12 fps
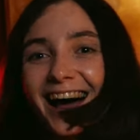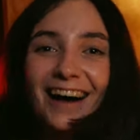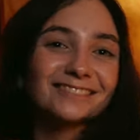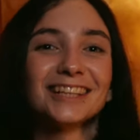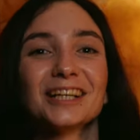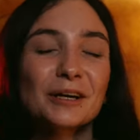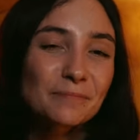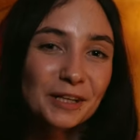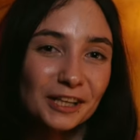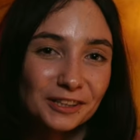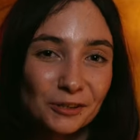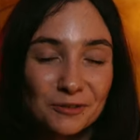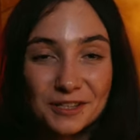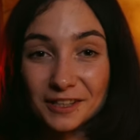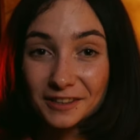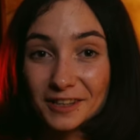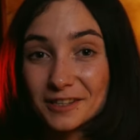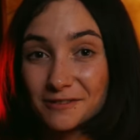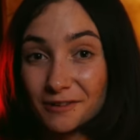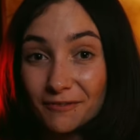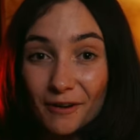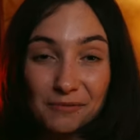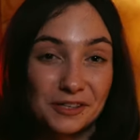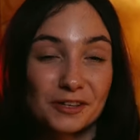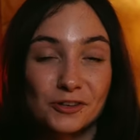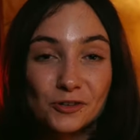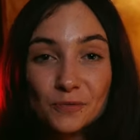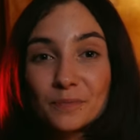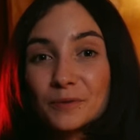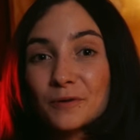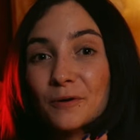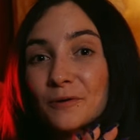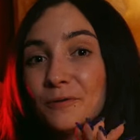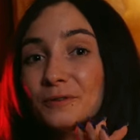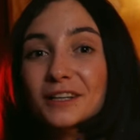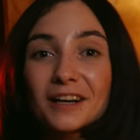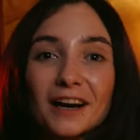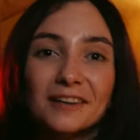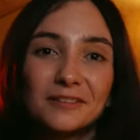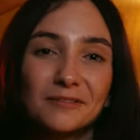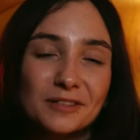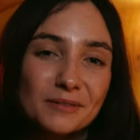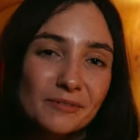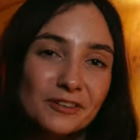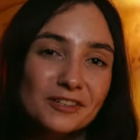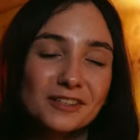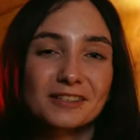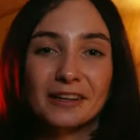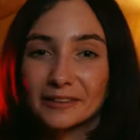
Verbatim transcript: А вторая приятная новость – это я сегодня вам расскажу про уникальную возможность,